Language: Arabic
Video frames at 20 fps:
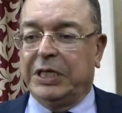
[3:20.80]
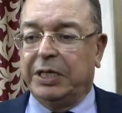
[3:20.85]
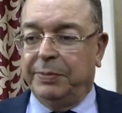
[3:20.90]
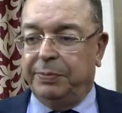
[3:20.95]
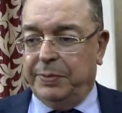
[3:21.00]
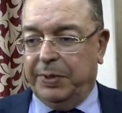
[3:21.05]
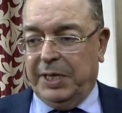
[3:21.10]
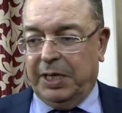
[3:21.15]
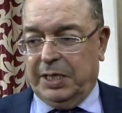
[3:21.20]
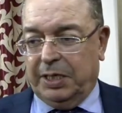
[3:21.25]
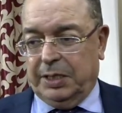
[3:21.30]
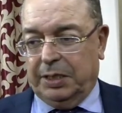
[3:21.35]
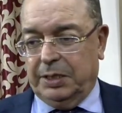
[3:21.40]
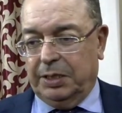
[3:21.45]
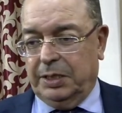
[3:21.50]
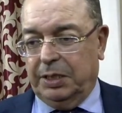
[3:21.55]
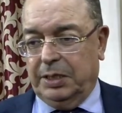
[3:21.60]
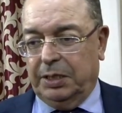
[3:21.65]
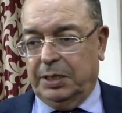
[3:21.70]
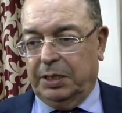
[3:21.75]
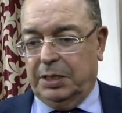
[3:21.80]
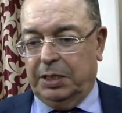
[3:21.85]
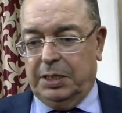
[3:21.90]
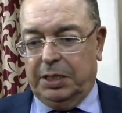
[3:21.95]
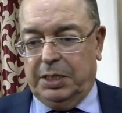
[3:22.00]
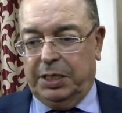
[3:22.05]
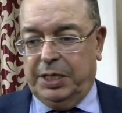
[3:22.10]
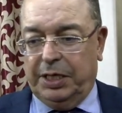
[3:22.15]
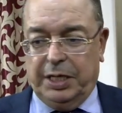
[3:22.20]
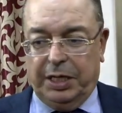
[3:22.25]
دابا آه،
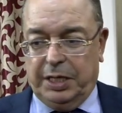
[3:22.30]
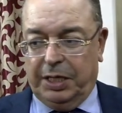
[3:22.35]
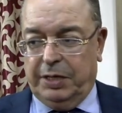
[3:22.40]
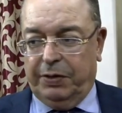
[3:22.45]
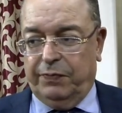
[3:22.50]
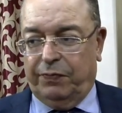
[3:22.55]
اللي